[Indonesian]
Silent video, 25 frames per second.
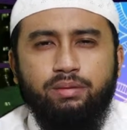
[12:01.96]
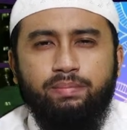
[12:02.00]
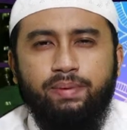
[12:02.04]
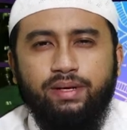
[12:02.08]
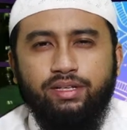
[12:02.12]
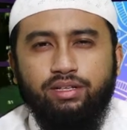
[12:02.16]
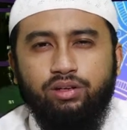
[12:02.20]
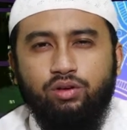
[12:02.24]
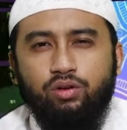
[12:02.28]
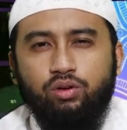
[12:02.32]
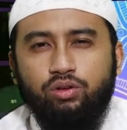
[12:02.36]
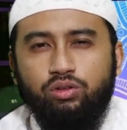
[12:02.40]

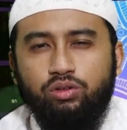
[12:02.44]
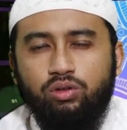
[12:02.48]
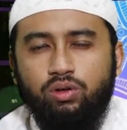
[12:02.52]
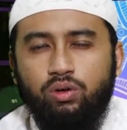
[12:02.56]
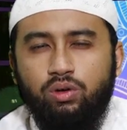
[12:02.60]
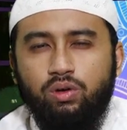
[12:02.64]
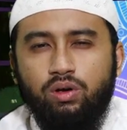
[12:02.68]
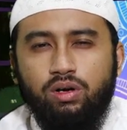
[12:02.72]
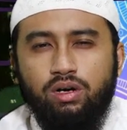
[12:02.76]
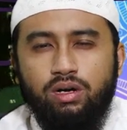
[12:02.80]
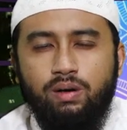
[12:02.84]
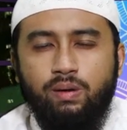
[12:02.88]
tempatnya
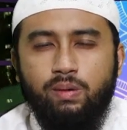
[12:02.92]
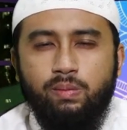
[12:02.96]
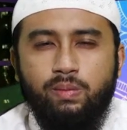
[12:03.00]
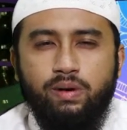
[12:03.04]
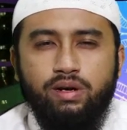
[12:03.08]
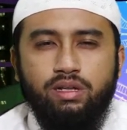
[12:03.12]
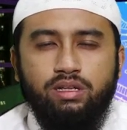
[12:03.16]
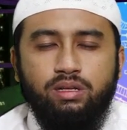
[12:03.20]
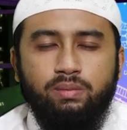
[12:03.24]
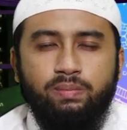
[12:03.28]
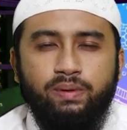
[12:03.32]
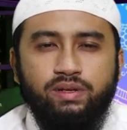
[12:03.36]
kotor, kamar
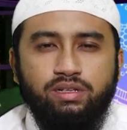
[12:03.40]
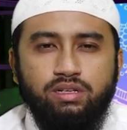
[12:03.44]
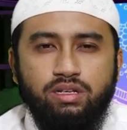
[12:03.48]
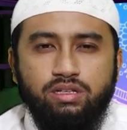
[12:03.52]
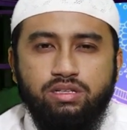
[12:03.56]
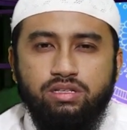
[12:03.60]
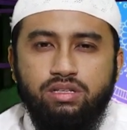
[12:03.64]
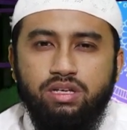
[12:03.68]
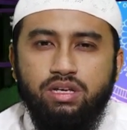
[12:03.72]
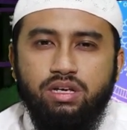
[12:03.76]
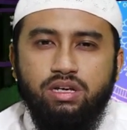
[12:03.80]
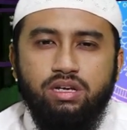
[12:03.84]
mandi
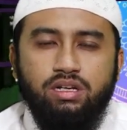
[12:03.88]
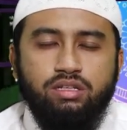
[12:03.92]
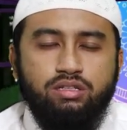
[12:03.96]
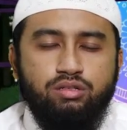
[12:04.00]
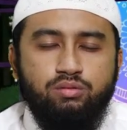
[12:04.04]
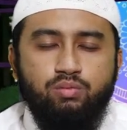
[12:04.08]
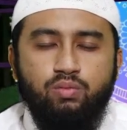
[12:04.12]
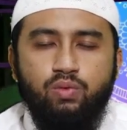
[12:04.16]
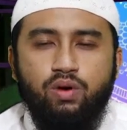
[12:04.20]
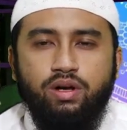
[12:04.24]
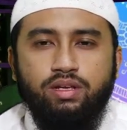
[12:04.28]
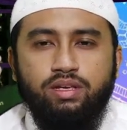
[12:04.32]
tempatnya jin dan
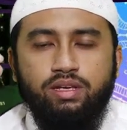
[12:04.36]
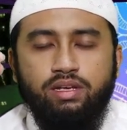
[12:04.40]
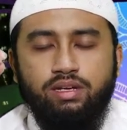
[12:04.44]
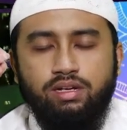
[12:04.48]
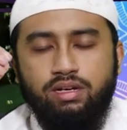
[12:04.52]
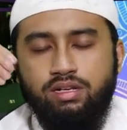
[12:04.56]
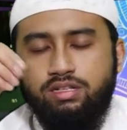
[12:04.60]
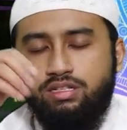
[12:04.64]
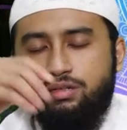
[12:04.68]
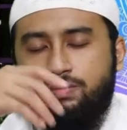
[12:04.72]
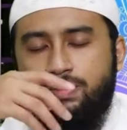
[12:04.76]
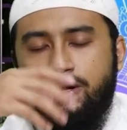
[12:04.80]
semuanya
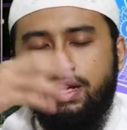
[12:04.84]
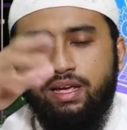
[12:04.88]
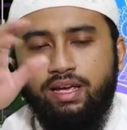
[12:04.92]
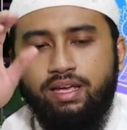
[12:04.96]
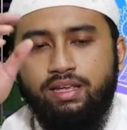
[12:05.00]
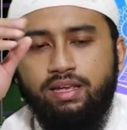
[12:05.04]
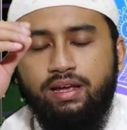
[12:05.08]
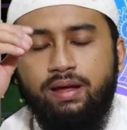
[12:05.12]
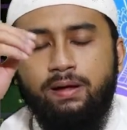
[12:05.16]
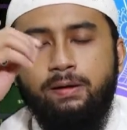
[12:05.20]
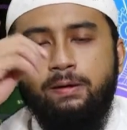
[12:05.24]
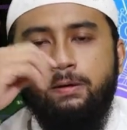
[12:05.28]
dan
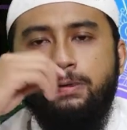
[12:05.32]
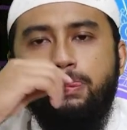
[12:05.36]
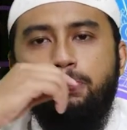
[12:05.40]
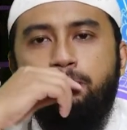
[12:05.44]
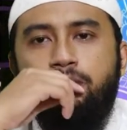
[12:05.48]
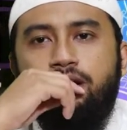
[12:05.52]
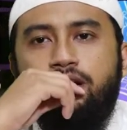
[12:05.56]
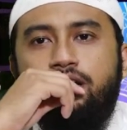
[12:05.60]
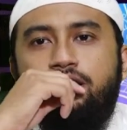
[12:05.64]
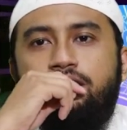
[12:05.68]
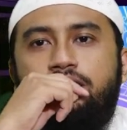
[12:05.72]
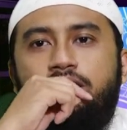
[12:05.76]
sebagainya,
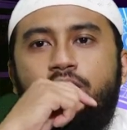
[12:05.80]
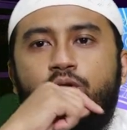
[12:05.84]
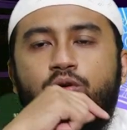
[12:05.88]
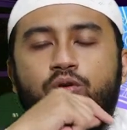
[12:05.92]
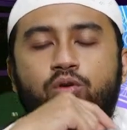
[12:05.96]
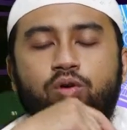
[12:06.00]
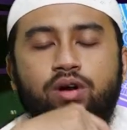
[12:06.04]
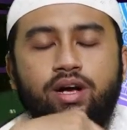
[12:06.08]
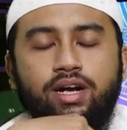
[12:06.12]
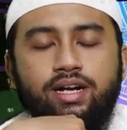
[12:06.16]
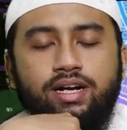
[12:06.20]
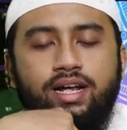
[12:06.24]
maka
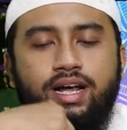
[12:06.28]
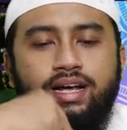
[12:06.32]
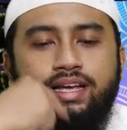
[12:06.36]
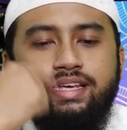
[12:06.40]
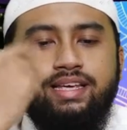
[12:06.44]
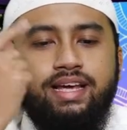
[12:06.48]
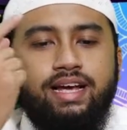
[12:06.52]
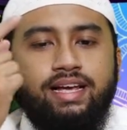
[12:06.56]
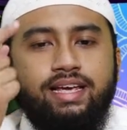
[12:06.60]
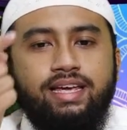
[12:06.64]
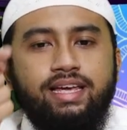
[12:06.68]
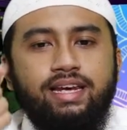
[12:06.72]
didahulukan
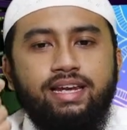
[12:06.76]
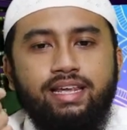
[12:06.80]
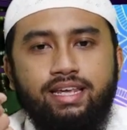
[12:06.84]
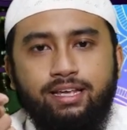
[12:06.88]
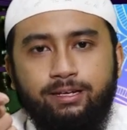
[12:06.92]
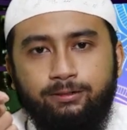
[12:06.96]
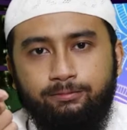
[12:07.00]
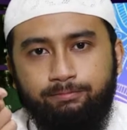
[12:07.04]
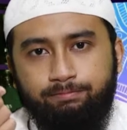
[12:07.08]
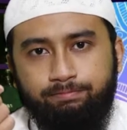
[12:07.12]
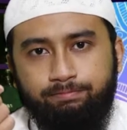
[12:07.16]
kaki yang kiri.